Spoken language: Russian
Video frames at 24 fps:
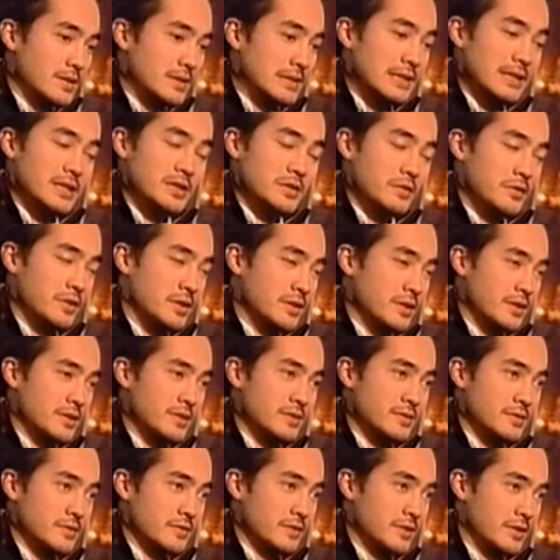Для этого я
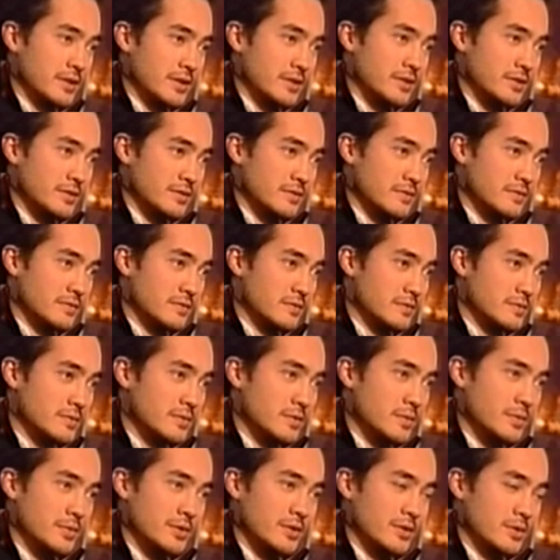нанял своих агентов.
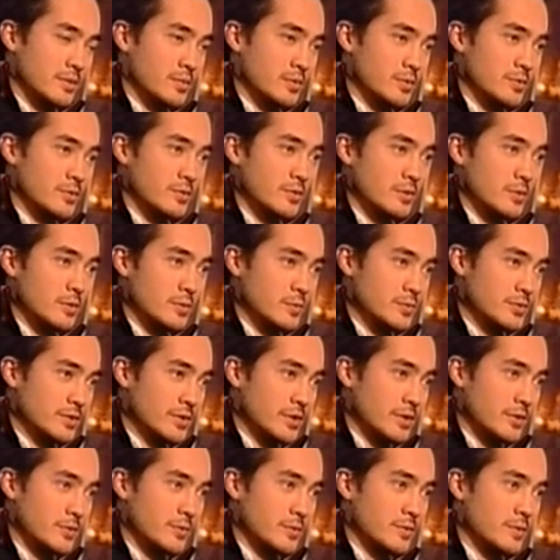На меня работают люди,
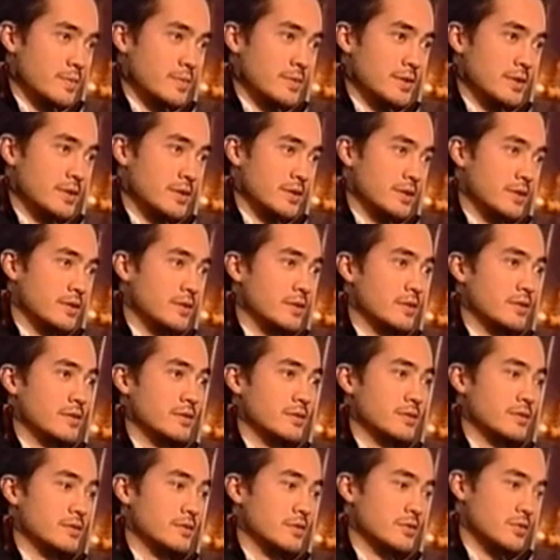которые мне
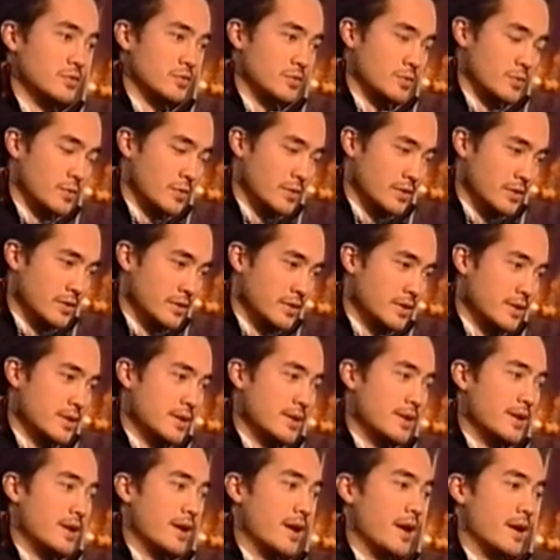ищут роли,
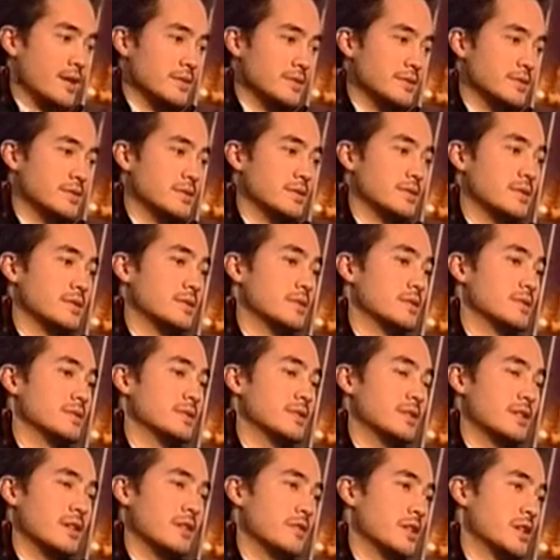они
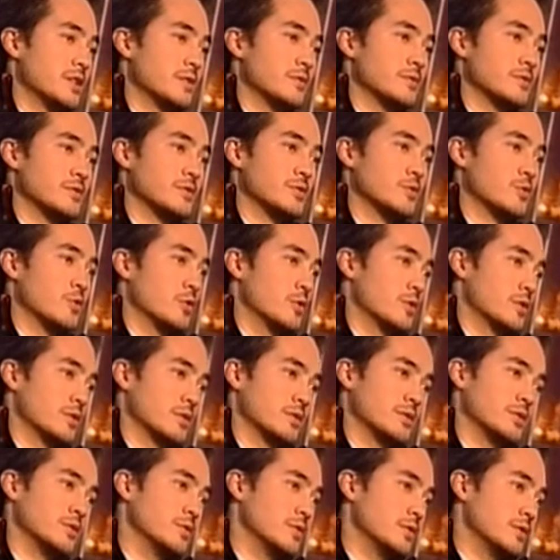договариваются только
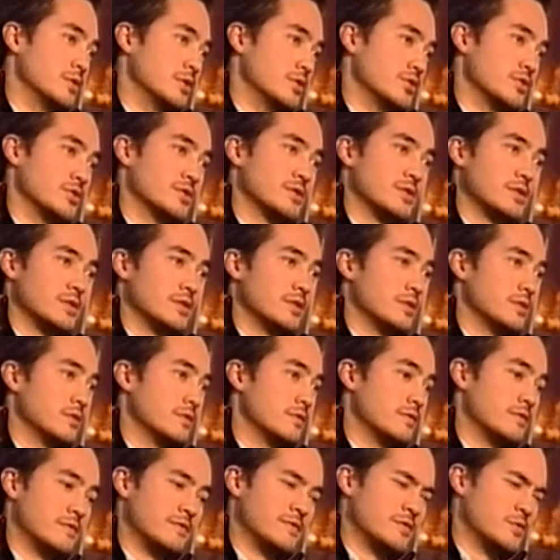
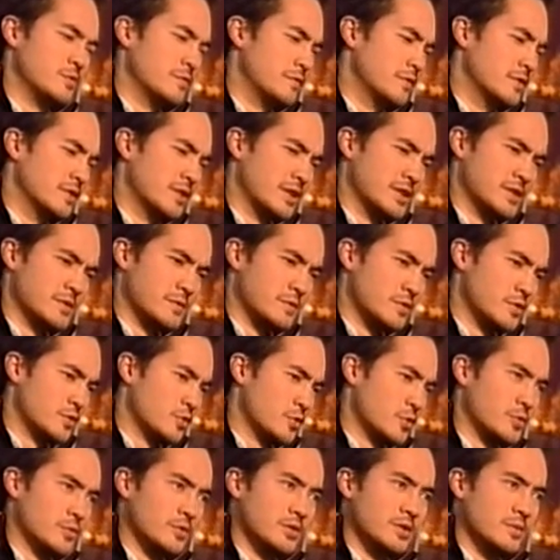юридически, всю финансовую
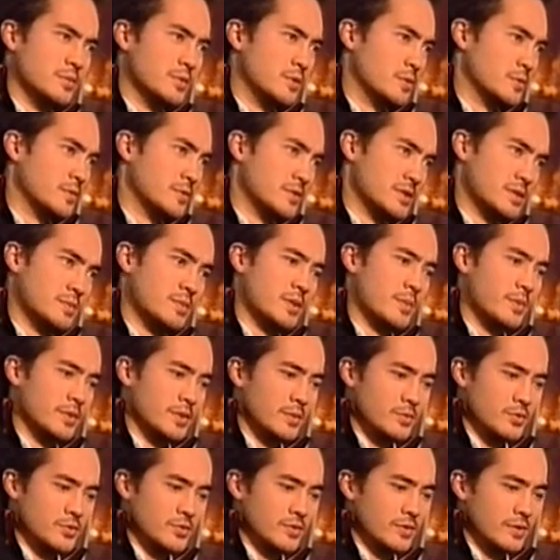сторону они берут на себя,
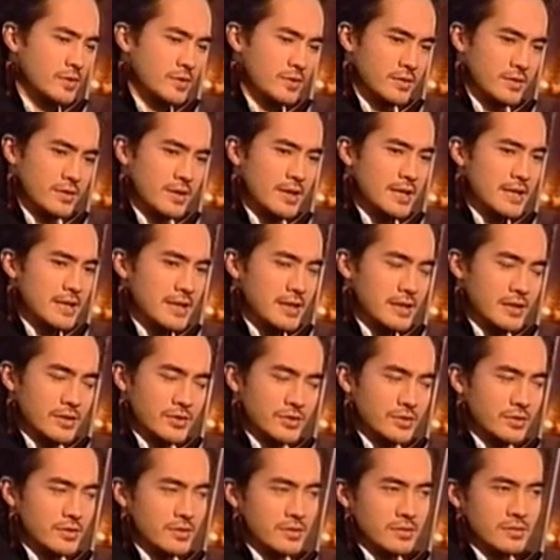потому что это
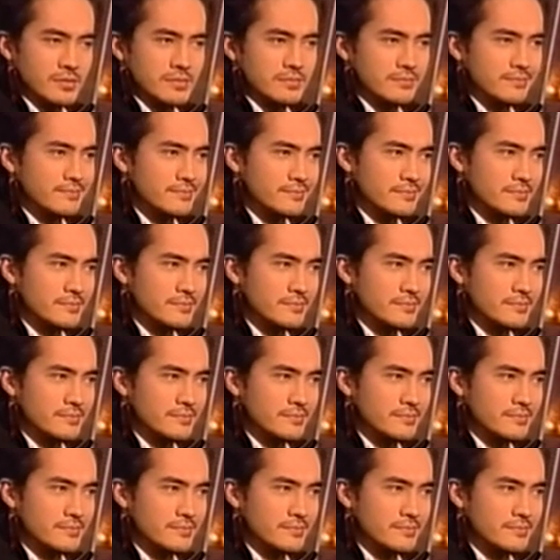лишняя